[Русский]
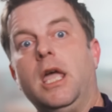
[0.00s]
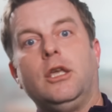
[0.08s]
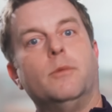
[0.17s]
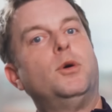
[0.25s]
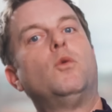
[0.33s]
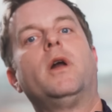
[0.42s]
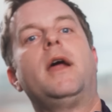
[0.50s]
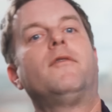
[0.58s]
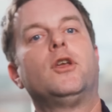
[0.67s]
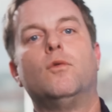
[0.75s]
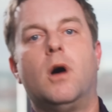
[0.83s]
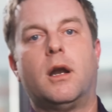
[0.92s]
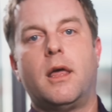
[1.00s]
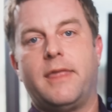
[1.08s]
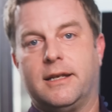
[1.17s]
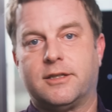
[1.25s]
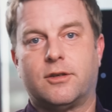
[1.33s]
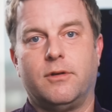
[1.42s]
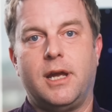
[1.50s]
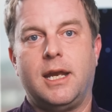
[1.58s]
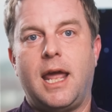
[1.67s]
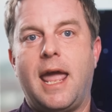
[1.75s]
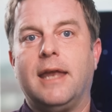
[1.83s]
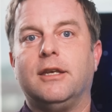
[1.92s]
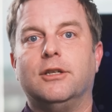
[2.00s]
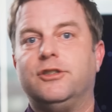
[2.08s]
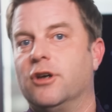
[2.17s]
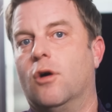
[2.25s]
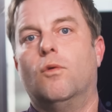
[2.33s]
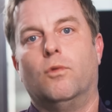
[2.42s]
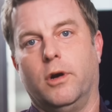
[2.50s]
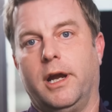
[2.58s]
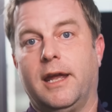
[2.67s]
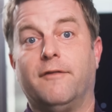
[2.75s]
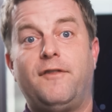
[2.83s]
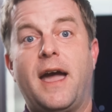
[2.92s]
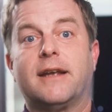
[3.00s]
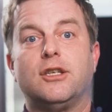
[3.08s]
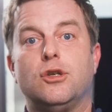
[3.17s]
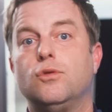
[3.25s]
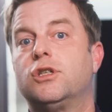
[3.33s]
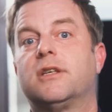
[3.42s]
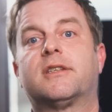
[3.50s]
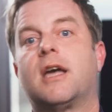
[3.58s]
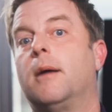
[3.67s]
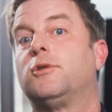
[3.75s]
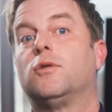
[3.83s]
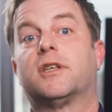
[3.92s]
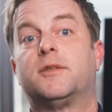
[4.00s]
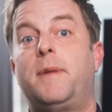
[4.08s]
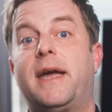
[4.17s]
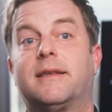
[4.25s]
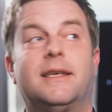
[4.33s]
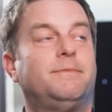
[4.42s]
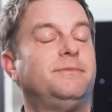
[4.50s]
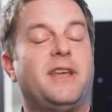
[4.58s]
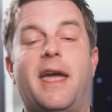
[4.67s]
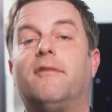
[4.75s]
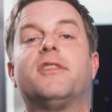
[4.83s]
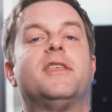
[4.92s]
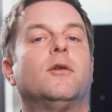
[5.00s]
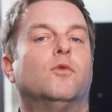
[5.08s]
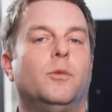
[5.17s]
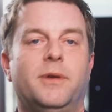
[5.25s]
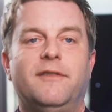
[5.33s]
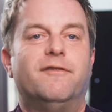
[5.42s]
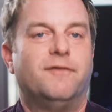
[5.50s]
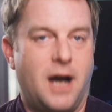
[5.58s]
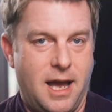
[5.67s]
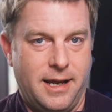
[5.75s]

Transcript: Вы помещаете на этот экран все, что хотите, и не паритесь. На самом деле вы просто ожидаете, что все будет хорошо.